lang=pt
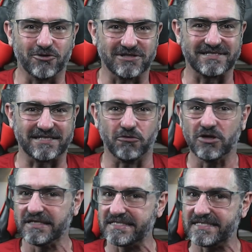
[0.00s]
posição,
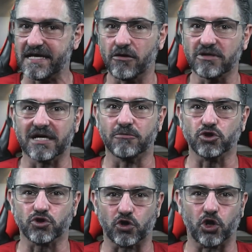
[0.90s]

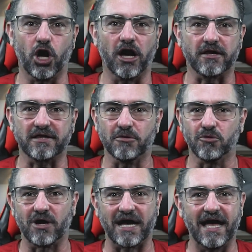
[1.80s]
saudamos o Gordon
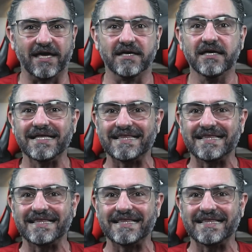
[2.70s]
Murray,